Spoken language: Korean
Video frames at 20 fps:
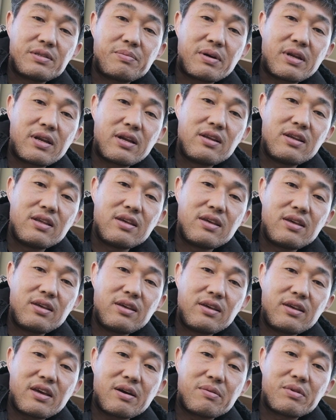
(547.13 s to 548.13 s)
파렐리
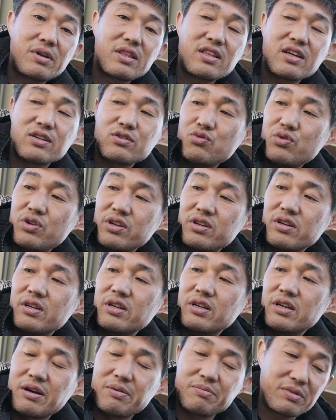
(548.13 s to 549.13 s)
캐브레타
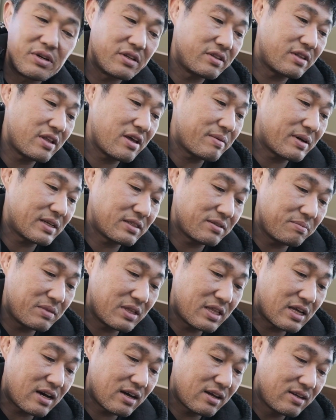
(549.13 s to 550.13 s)
수리를 한번
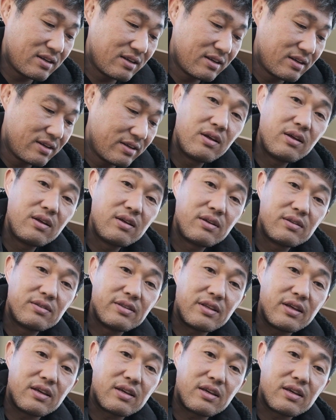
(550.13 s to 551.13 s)
해봤습니다.
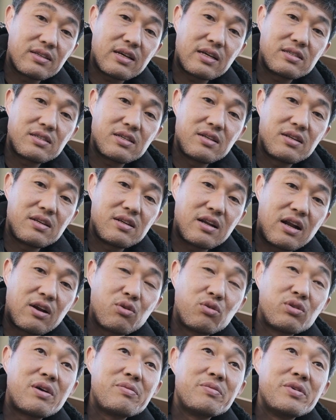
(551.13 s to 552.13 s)
네, 이게 사실
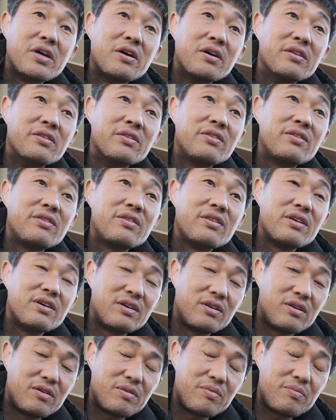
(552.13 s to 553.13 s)
알고 나면
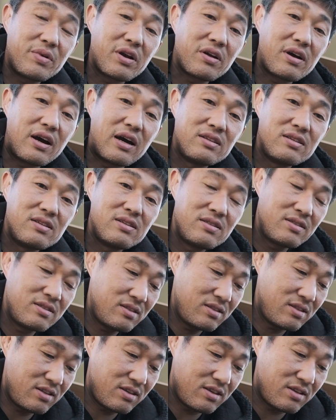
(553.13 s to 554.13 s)
어, 별거
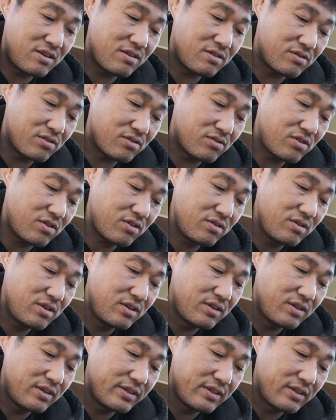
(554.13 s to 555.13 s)
아닌 일이거든요.
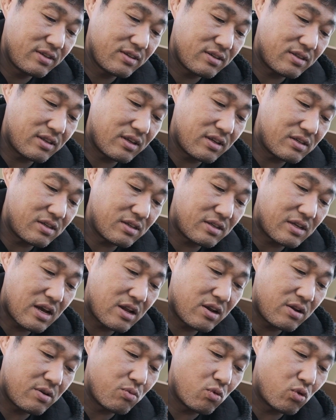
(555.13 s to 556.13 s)
근데 이제
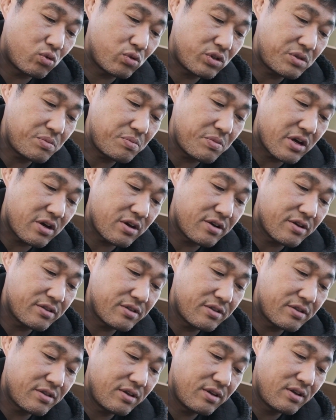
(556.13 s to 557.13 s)
잘
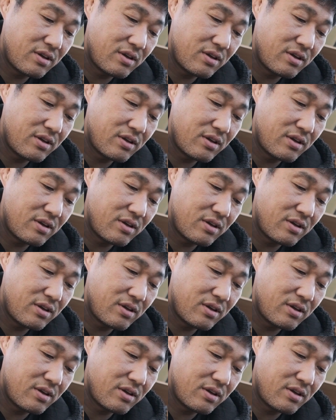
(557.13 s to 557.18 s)
모르시면